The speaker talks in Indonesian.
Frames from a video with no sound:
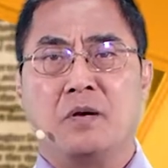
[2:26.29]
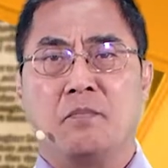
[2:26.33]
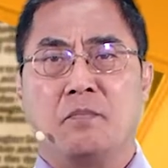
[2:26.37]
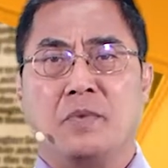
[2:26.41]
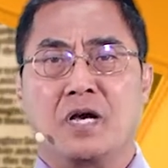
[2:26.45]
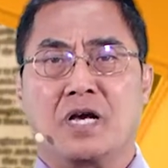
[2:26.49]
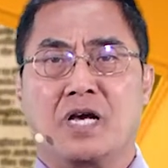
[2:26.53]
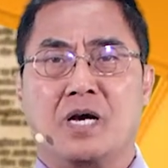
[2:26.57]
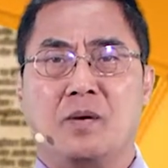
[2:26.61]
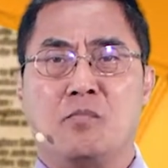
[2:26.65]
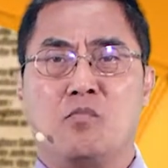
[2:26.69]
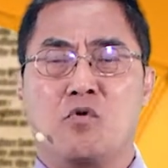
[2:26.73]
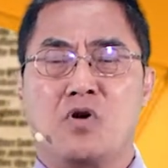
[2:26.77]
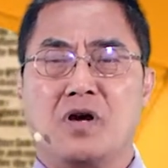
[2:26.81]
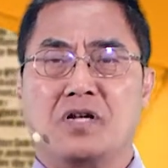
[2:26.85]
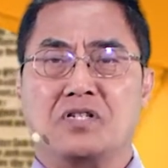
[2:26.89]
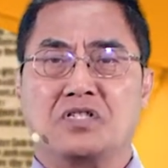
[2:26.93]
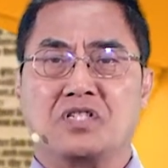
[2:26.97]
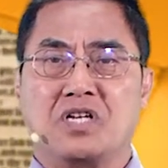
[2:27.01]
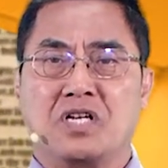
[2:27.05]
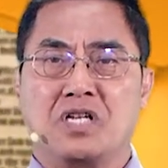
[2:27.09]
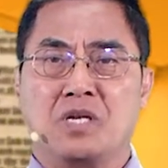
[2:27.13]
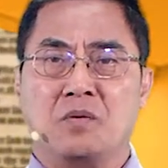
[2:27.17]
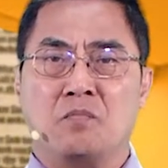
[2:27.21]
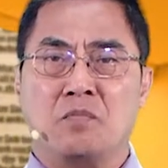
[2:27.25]
Mereka bukan
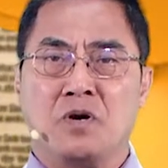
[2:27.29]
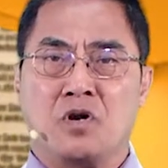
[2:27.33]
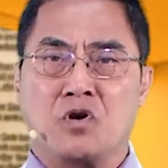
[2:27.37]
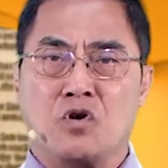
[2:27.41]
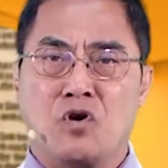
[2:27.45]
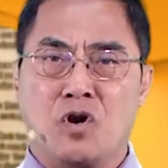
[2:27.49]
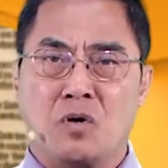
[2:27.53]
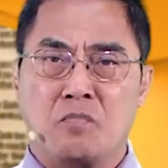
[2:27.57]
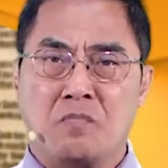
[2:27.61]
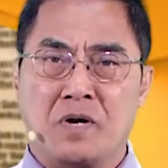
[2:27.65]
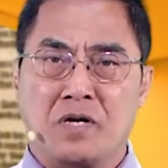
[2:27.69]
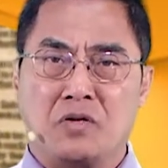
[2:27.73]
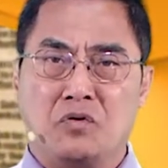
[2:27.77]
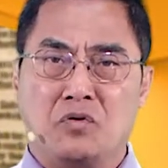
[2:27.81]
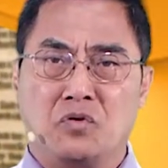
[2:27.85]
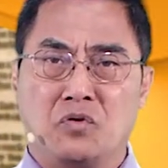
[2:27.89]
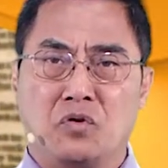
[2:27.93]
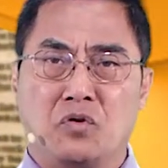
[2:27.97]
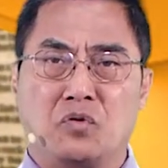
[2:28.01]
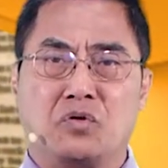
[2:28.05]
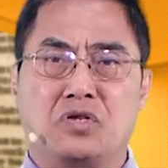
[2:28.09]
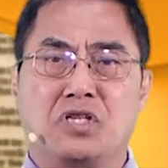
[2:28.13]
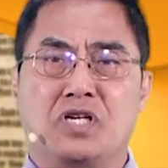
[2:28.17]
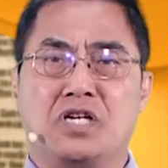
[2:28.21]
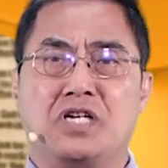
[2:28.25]
saja berkorban
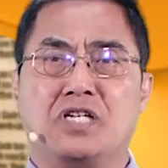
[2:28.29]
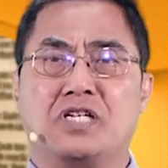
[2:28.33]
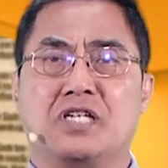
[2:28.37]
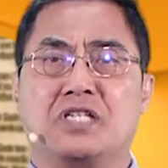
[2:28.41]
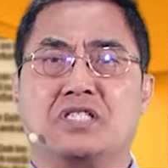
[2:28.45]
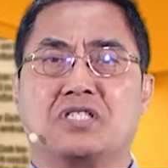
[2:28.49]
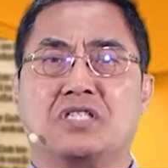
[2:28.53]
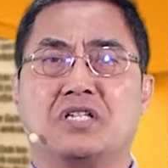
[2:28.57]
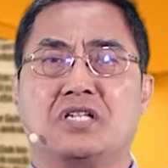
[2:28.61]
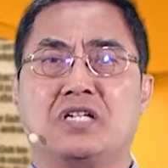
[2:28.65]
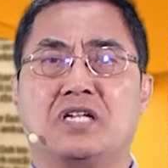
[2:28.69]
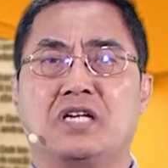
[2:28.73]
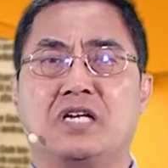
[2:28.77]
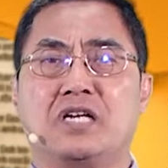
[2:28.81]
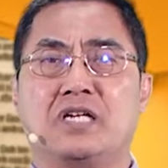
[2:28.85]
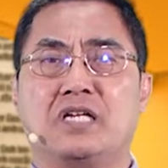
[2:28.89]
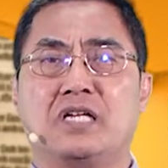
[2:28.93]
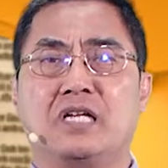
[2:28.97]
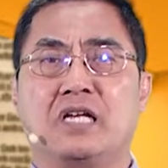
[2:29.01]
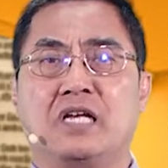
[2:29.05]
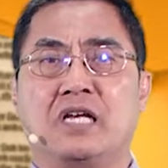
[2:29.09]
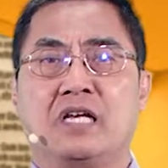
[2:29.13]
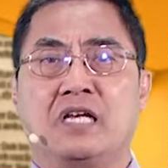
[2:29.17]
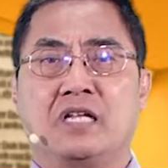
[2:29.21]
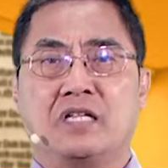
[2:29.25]
untuk dirinya sendiri,
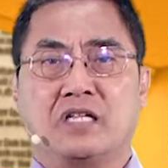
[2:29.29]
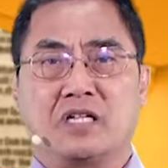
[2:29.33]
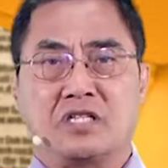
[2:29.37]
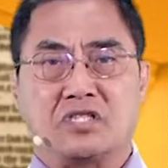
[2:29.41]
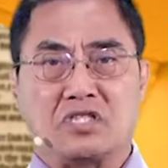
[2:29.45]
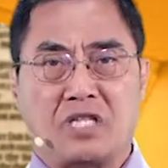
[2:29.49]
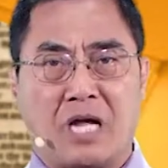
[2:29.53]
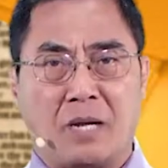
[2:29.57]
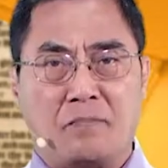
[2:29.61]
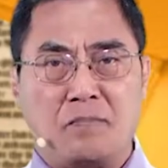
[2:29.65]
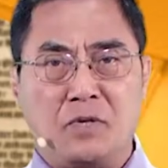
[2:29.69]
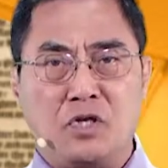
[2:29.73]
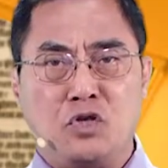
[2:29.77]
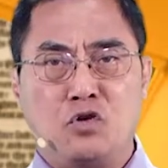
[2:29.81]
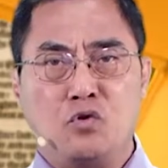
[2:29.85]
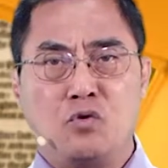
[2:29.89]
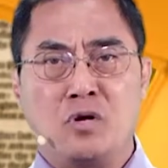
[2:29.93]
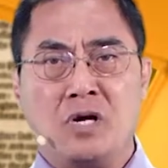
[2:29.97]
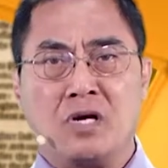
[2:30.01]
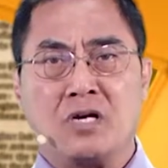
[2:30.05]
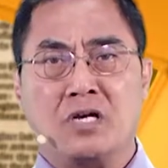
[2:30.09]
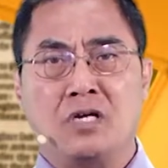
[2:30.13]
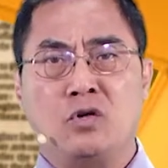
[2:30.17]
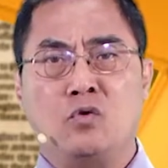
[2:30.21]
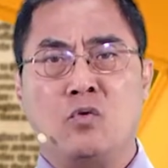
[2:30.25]
tetapi
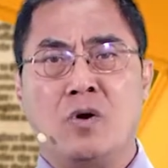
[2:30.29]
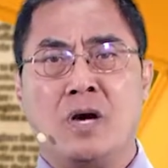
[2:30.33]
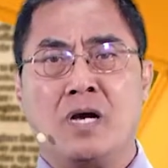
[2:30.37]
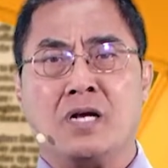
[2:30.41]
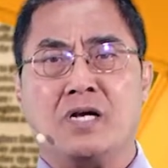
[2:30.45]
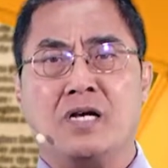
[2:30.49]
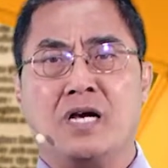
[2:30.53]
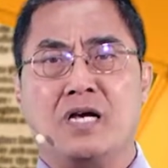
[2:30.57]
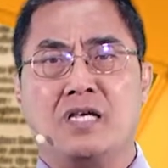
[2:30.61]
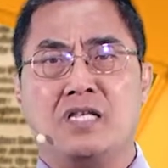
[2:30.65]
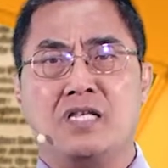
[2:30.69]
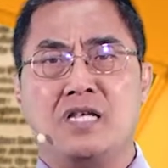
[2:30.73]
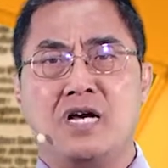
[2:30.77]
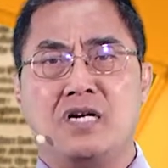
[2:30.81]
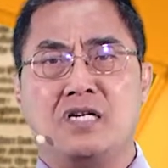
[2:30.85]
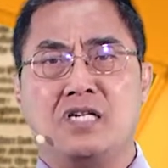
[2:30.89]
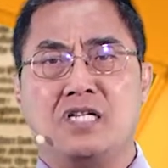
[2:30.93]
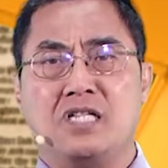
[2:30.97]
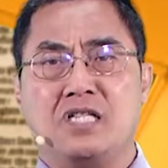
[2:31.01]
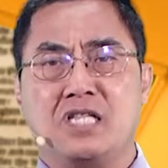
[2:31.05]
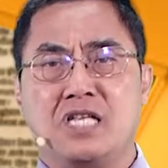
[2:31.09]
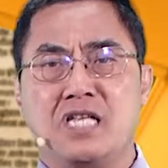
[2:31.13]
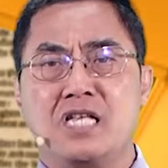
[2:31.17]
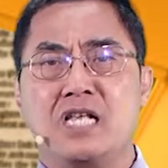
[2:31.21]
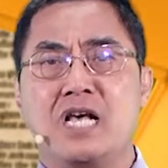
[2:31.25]
juga keluarga yang
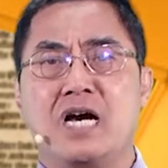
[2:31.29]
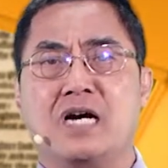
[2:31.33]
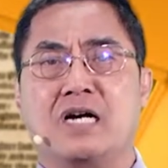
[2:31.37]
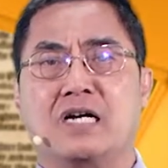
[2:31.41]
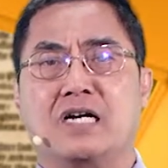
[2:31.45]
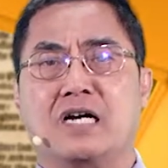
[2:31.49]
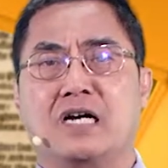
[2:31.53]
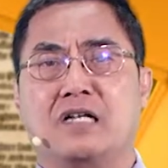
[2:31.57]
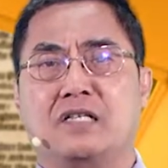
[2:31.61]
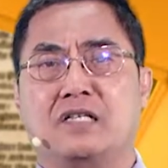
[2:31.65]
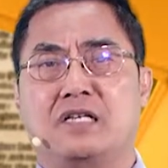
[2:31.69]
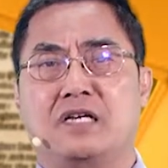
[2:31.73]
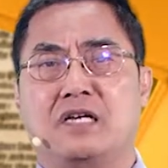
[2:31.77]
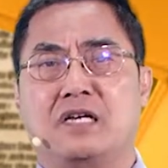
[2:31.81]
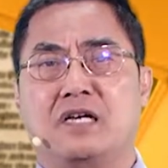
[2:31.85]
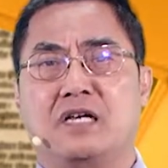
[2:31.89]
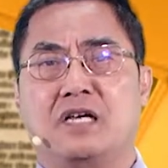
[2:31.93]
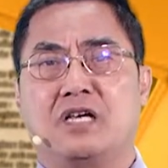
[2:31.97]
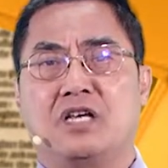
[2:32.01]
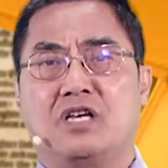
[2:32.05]
ditinggalkannya